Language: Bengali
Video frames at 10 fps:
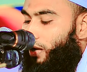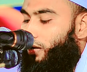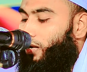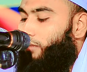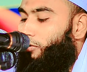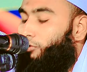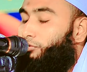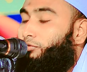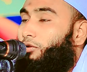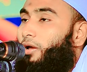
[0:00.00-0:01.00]
আল্লাহ বড়
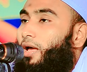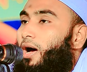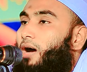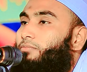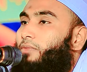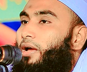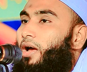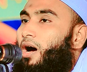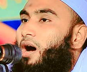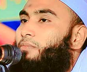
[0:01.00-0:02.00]
দয়া
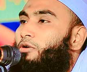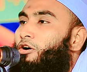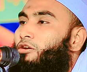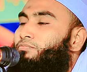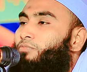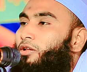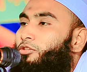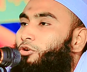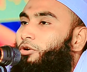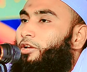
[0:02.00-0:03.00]
মায়া মোহাব্বত
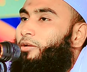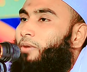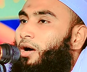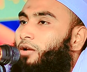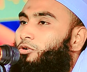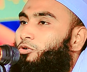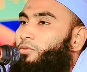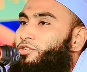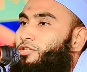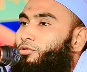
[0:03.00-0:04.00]
করে
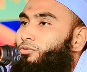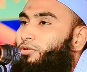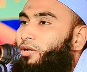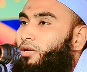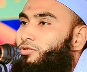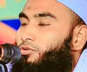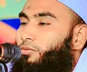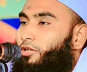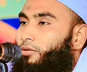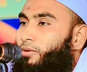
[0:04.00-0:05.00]
ভালোবেসে দুনিয়ার
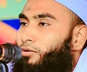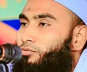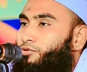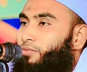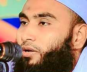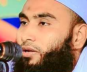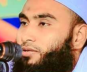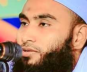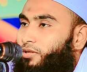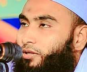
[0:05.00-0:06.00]
জমিনে মানুষ
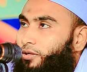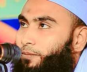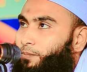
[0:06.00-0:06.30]
বানাইছেন